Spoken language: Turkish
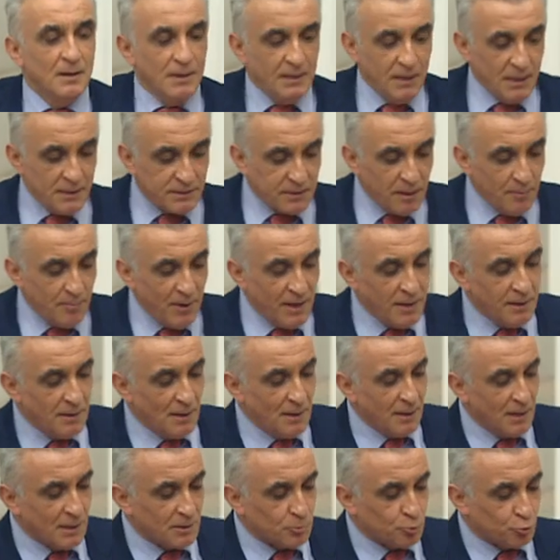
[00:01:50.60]
2000
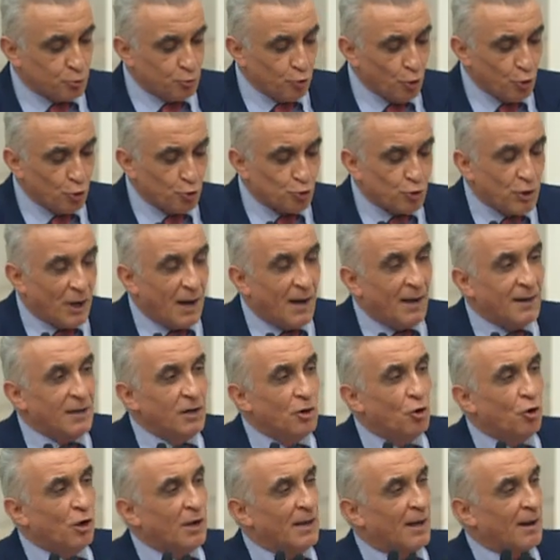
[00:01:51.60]
yıllık Türk
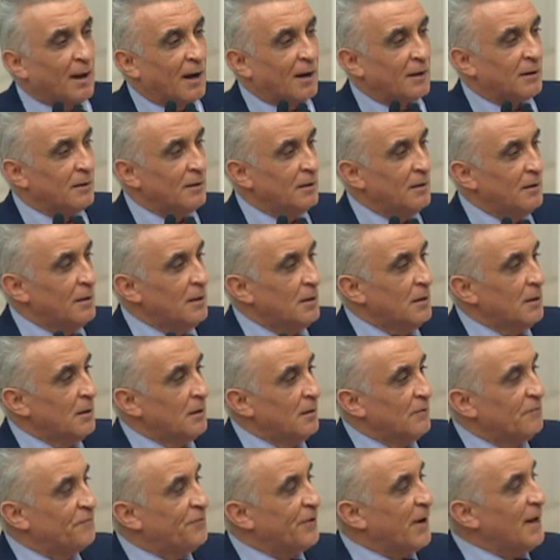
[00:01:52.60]
tarihi olarak
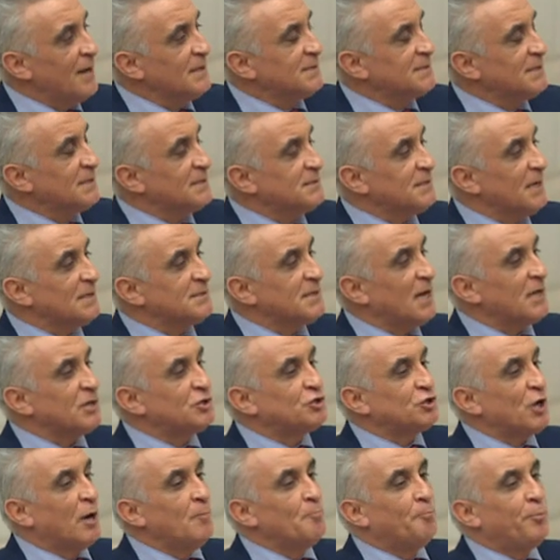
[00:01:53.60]
Fransız yazar
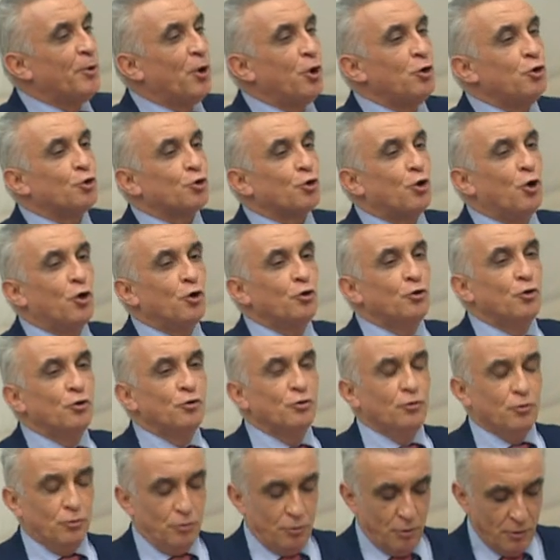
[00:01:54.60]
Jean-Paul
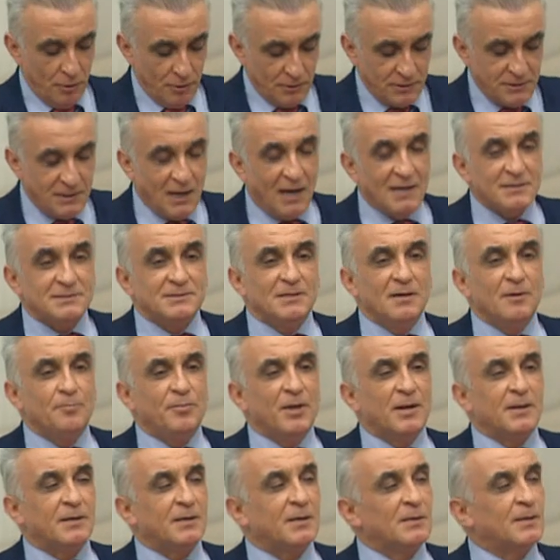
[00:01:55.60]
Ron'un yazdığı
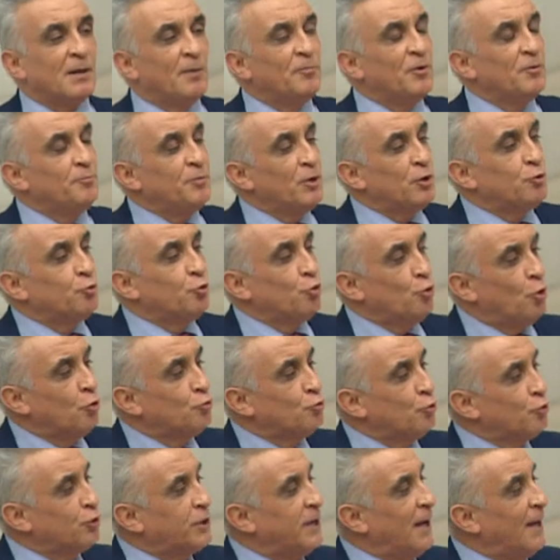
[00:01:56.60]
bir kitabı bir gün
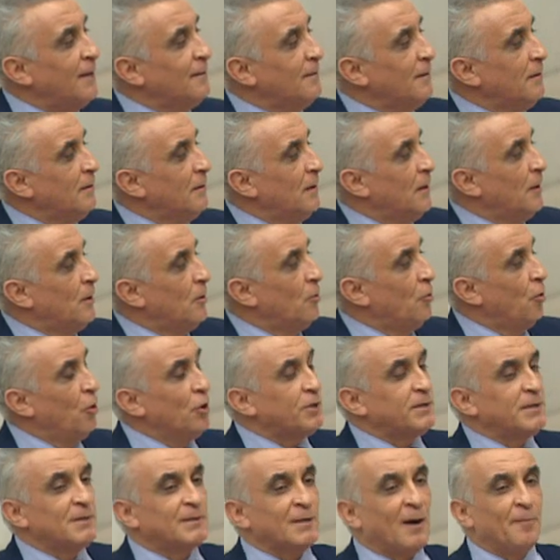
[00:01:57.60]
okurken o
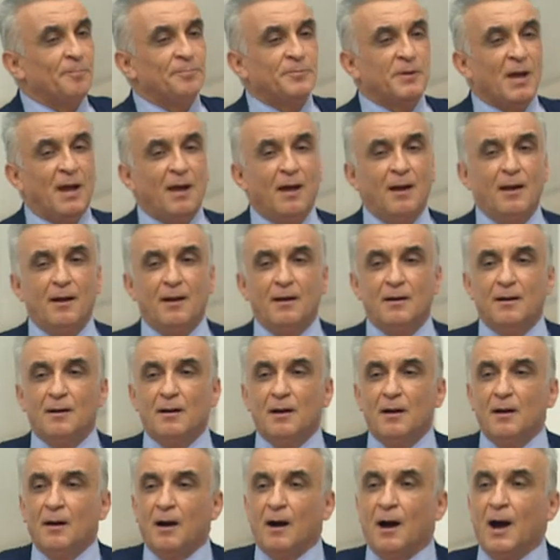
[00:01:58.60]
kitapta
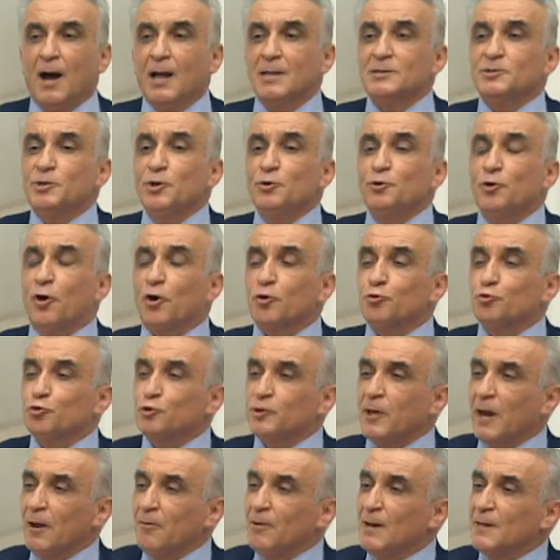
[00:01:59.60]
Altın
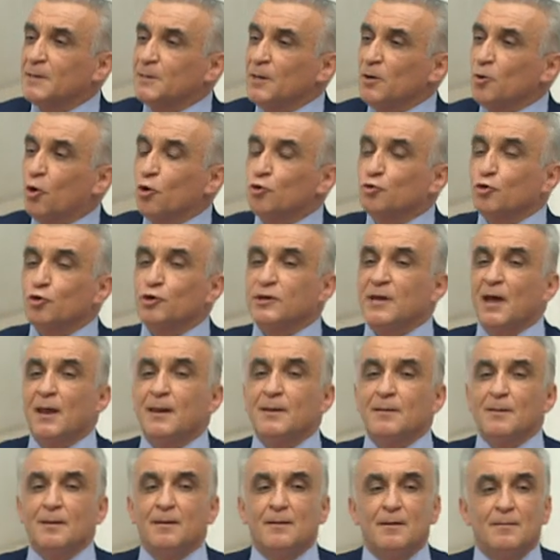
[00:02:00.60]
Ordu Devleti'ni
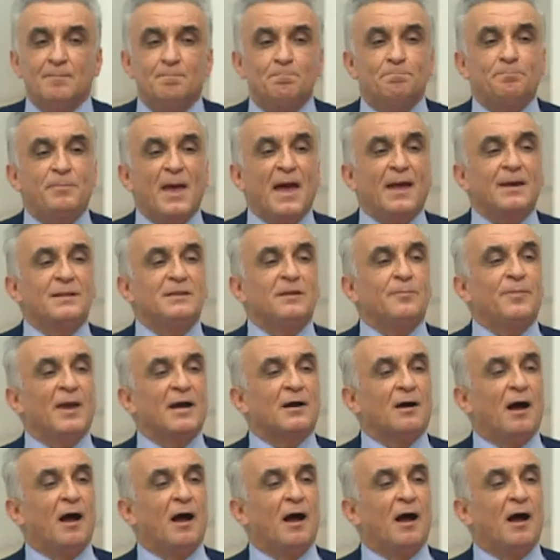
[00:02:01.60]
okurken Berdibek